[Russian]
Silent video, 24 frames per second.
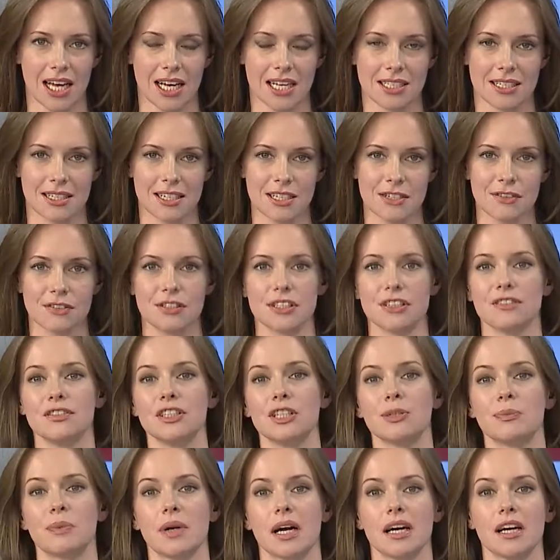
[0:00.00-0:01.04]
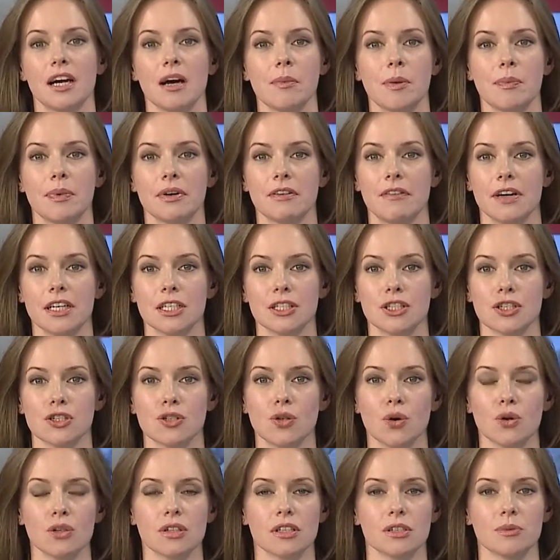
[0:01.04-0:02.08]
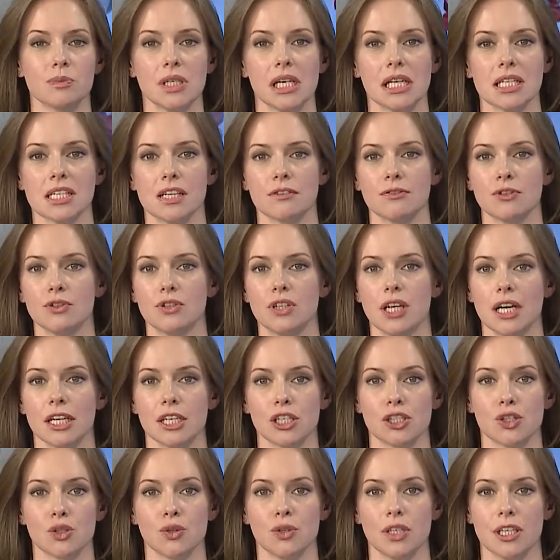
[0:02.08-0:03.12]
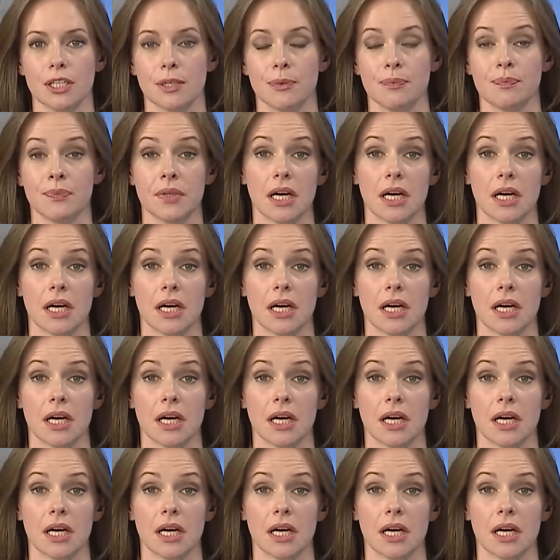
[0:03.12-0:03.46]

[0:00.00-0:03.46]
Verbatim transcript: Здравствуйте, в эфире программа «Поговорите с доктором». Меня зовут Дарья Шурик.